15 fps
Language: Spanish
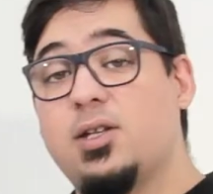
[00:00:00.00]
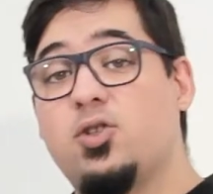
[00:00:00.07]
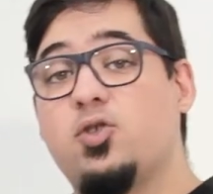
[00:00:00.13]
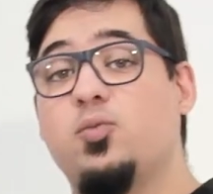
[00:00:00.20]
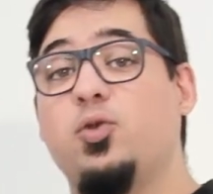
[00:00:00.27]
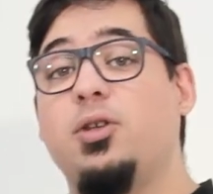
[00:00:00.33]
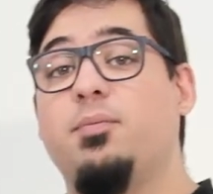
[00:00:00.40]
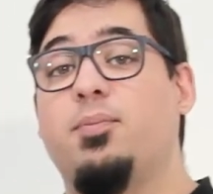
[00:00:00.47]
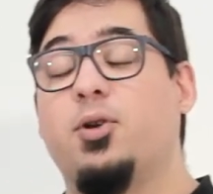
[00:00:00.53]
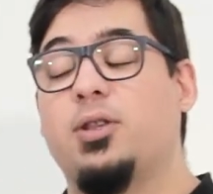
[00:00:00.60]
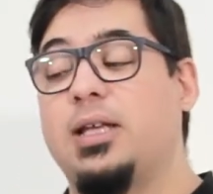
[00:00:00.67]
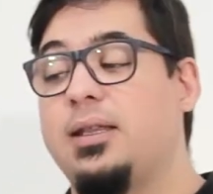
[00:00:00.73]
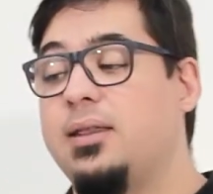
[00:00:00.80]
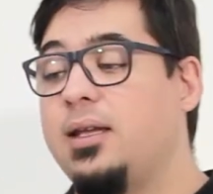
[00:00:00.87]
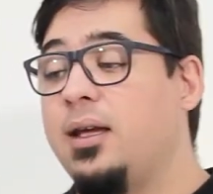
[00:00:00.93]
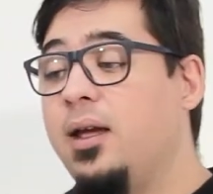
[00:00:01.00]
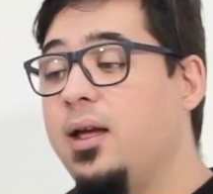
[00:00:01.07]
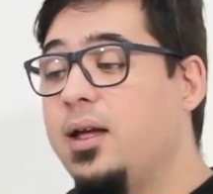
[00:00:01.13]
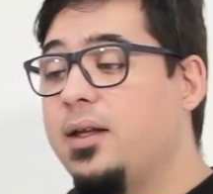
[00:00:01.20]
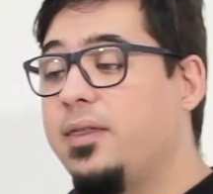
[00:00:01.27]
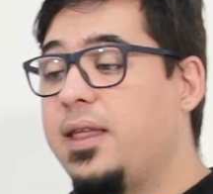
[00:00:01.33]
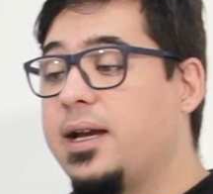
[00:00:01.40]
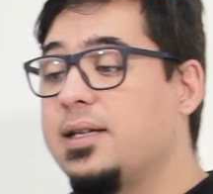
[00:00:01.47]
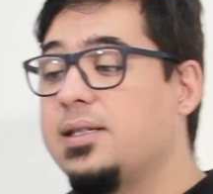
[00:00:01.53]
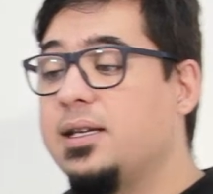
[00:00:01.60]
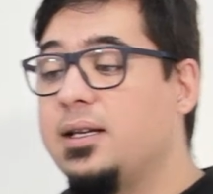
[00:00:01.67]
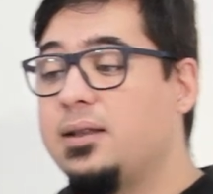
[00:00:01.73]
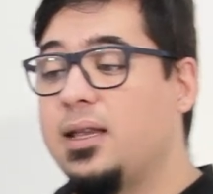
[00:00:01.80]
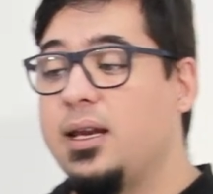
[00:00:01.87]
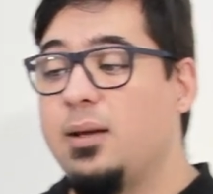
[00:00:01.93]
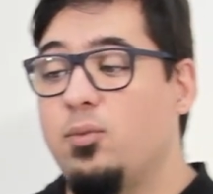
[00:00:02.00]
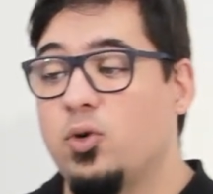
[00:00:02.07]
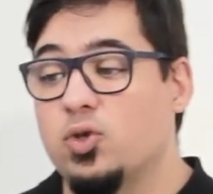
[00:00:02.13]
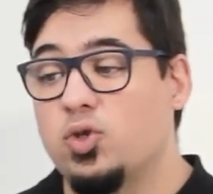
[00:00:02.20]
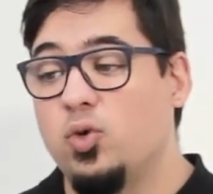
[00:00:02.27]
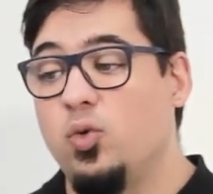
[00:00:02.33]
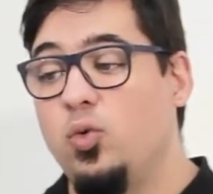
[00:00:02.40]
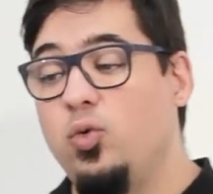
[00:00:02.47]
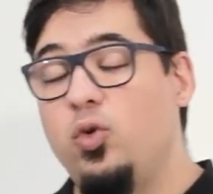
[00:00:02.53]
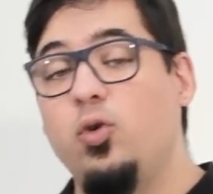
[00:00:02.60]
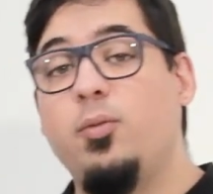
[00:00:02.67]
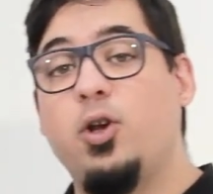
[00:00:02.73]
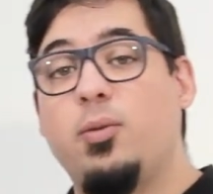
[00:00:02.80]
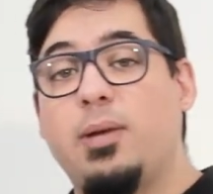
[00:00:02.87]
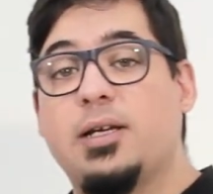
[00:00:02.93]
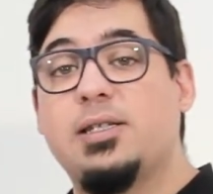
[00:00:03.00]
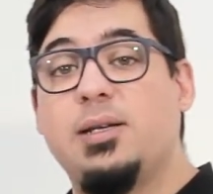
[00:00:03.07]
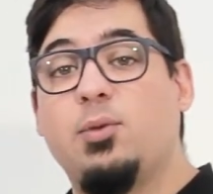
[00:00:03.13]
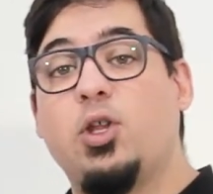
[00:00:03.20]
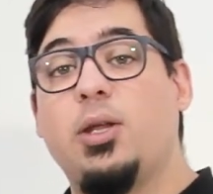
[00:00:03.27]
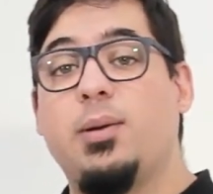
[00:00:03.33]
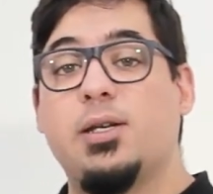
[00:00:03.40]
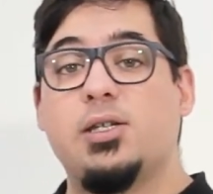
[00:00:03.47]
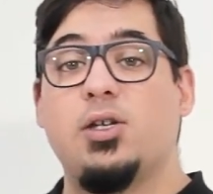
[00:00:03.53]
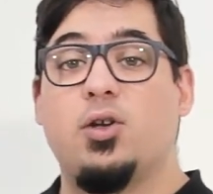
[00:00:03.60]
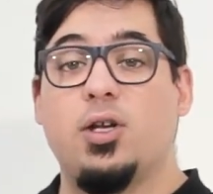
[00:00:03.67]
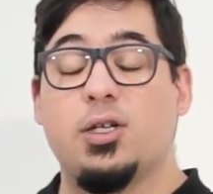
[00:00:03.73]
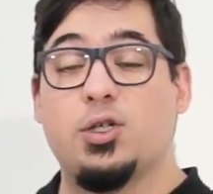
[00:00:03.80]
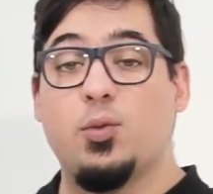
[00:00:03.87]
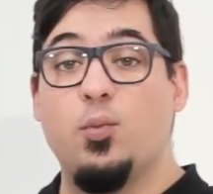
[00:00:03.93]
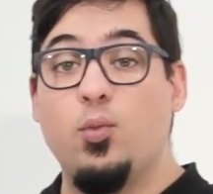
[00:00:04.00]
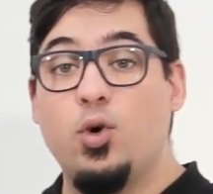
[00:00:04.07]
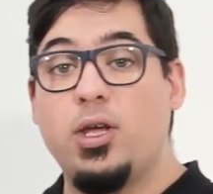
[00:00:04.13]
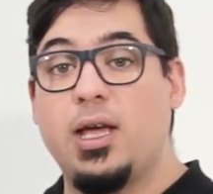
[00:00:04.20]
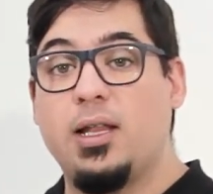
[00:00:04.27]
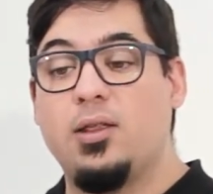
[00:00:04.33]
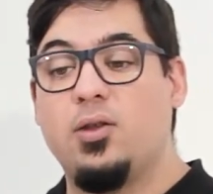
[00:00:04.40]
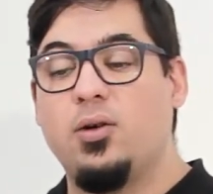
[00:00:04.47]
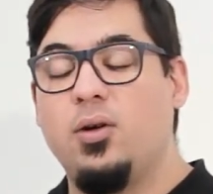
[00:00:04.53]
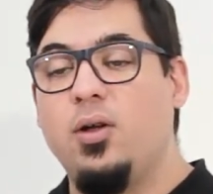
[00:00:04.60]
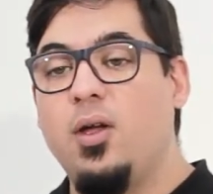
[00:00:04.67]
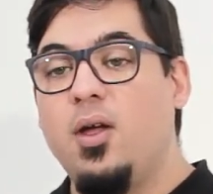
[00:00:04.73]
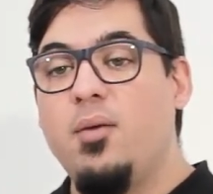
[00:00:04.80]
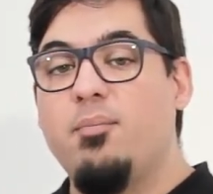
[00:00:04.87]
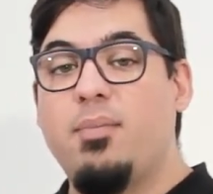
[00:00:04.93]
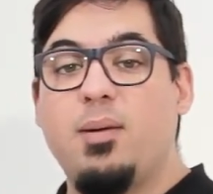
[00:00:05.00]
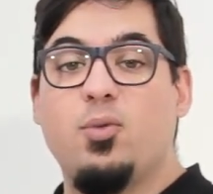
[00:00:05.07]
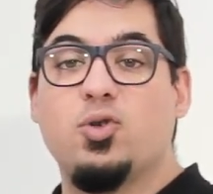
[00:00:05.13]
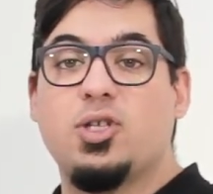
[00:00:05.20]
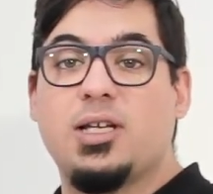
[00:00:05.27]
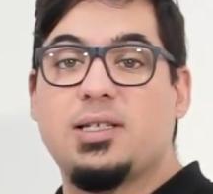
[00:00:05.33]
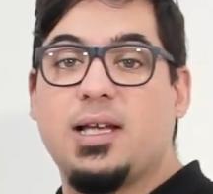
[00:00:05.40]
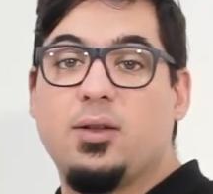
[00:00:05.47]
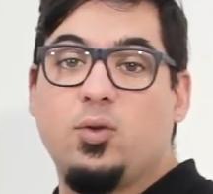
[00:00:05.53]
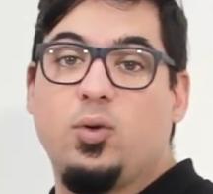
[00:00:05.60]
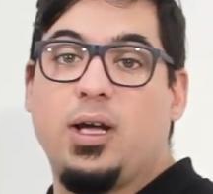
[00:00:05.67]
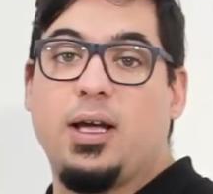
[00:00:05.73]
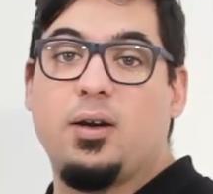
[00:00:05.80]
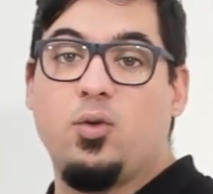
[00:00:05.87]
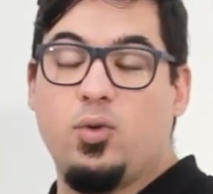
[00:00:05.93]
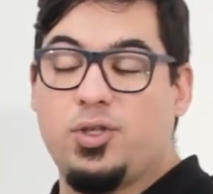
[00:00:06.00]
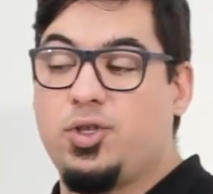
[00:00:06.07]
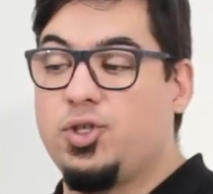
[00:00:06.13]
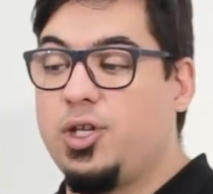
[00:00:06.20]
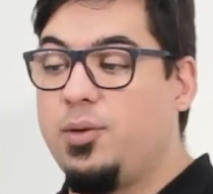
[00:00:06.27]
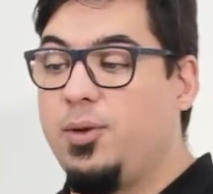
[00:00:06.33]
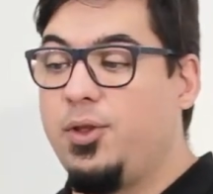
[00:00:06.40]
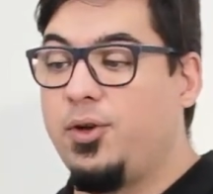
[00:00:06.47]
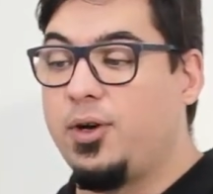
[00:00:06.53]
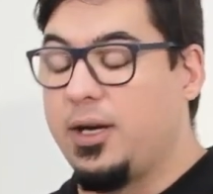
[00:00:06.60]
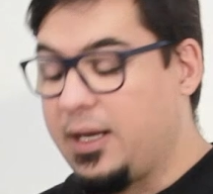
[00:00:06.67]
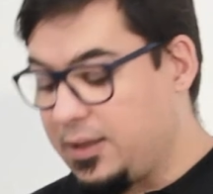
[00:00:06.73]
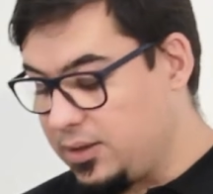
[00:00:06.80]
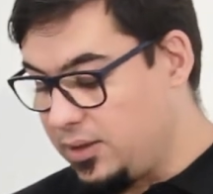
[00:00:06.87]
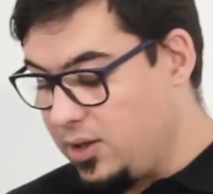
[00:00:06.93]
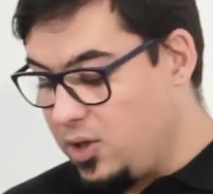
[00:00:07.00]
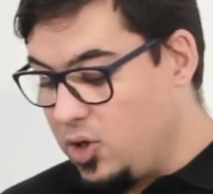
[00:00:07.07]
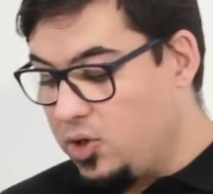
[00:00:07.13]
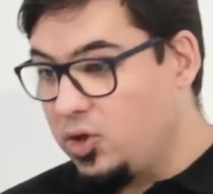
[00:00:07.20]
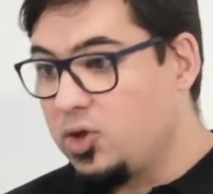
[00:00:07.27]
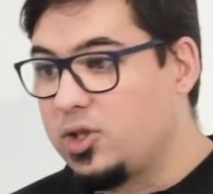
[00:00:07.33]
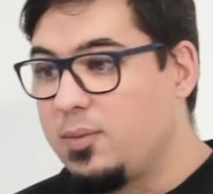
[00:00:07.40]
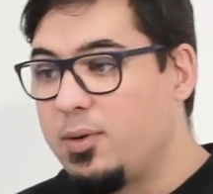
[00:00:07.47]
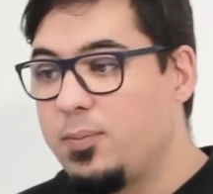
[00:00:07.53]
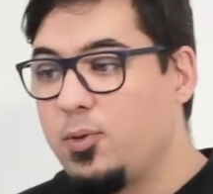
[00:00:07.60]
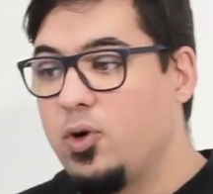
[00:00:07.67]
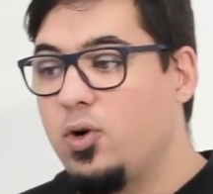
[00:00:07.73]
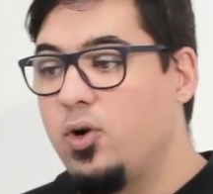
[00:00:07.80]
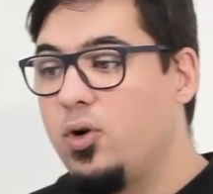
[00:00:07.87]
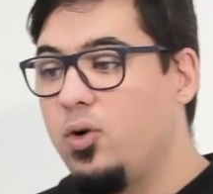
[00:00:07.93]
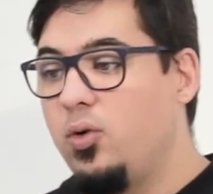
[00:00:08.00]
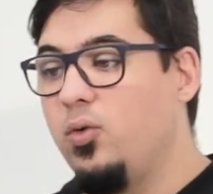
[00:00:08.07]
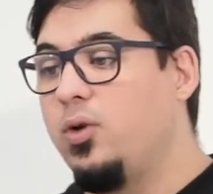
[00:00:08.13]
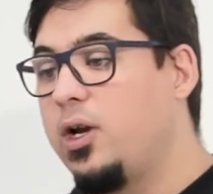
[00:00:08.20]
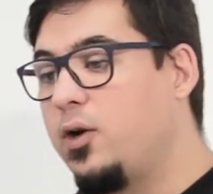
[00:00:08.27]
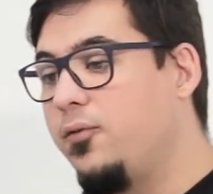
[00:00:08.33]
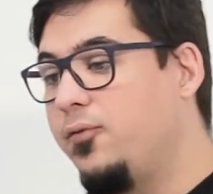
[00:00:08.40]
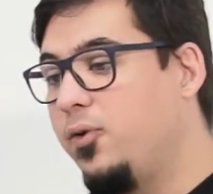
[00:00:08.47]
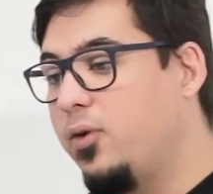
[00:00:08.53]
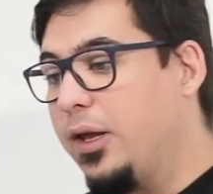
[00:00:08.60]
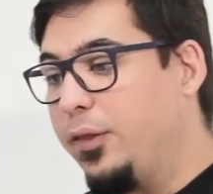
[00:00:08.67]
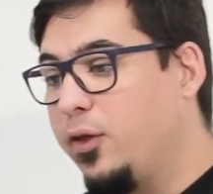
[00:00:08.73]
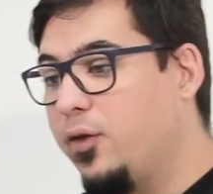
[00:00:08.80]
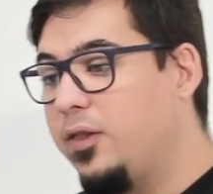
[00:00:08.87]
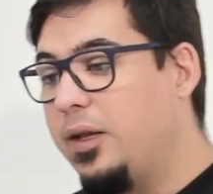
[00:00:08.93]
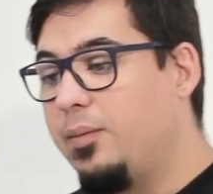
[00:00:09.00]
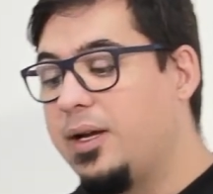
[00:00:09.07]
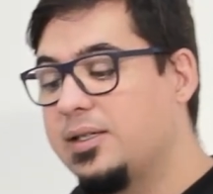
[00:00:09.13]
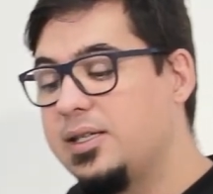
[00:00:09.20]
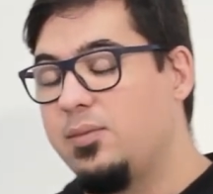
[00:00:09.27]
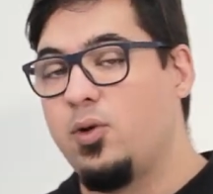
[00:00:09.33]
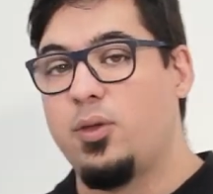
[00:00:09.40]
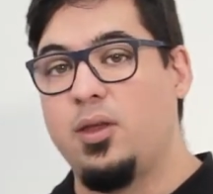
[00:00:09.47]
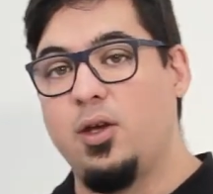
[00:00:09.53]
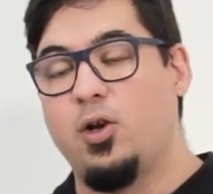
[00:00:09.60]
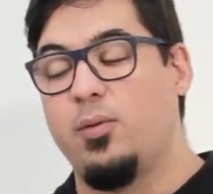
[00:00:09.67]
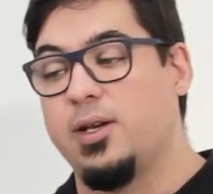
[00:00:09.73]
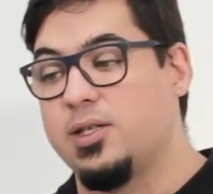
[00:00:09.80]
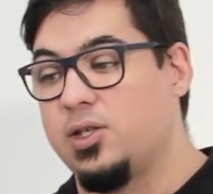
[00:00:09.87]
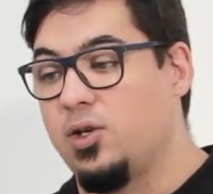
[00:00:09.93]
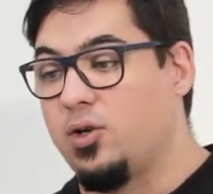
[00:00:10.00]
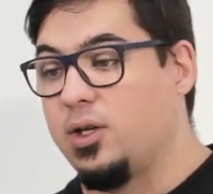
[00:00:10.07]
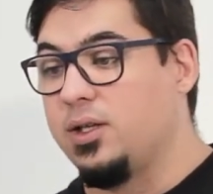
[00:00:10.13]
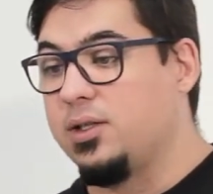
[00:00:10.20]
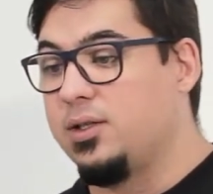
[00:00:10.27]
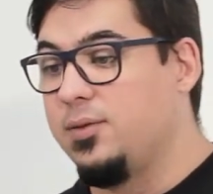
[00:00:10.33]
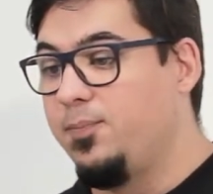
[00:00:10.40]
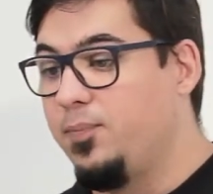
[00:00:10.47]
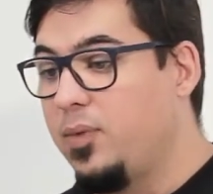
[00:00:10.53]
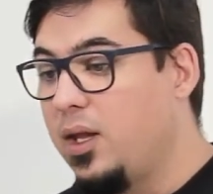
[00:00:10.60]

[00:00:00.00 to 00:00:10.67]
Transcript: Esto es muy importante ya que si tenemos un número máximo de versiones muy alto, vamos a saturar nuestro servidor NAS. Yo siempre pongo una configuración de máximo 5 versiones.